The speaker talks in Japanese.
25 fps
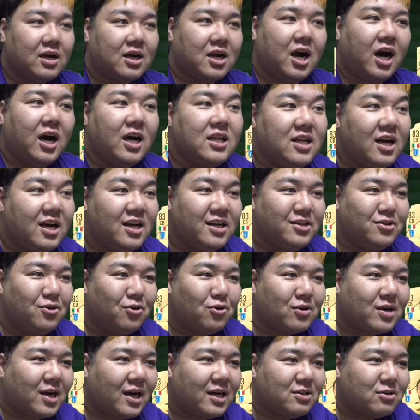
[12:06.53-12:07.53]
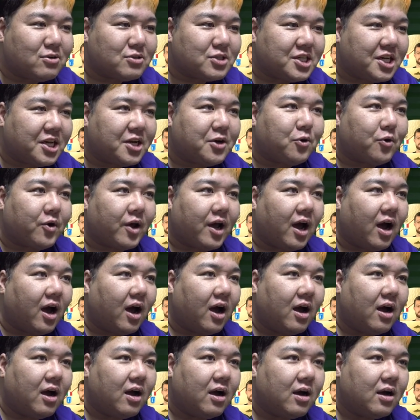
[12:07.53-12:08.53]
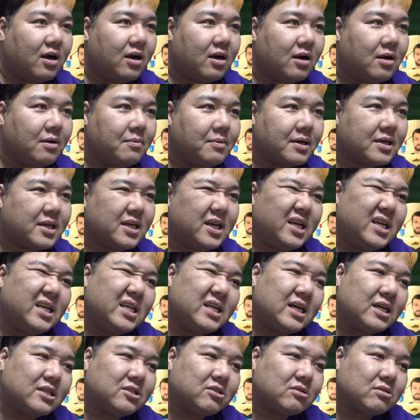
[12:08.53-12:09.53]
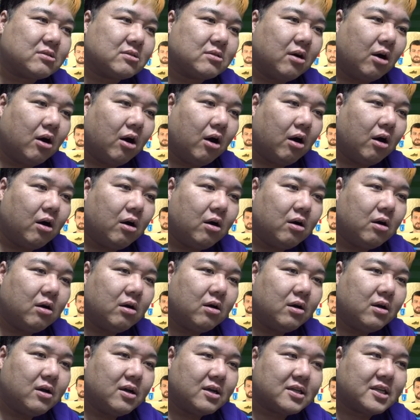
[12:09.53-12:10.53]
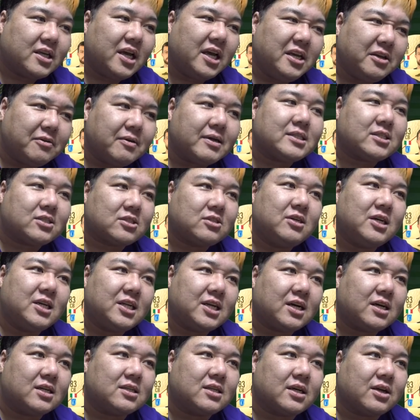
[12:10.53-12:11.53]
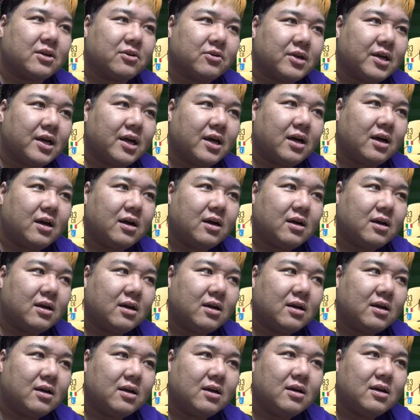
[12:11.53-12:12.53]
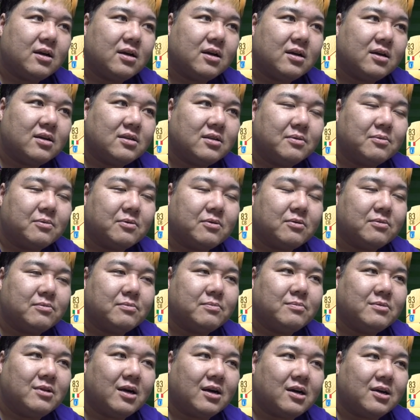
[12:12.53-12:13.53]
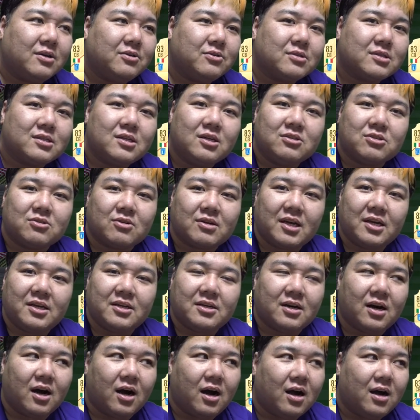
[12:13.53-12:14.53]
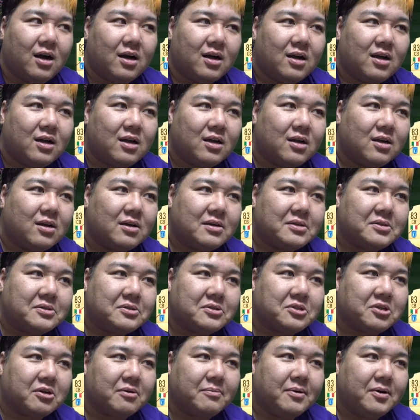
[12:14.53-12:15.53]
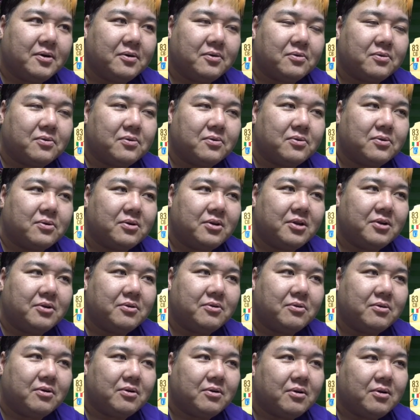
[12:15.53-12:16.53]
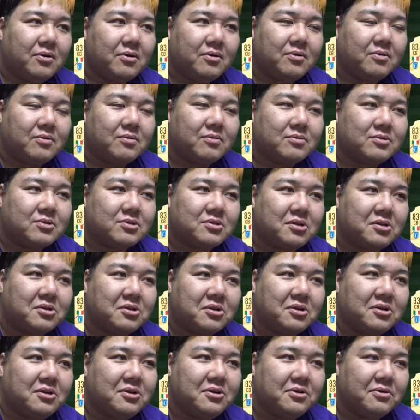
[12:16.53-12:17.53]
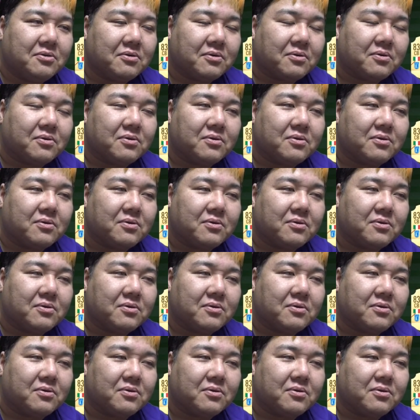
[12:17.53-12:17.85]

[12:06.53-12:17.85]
かなりのお買い得じゃない、これ。まあ、ケインがちょっと、ケインは救えなかったけどね。でも、なんか言ってるぞ、ケインが。じゃあまあ、俺を捨てていいよ。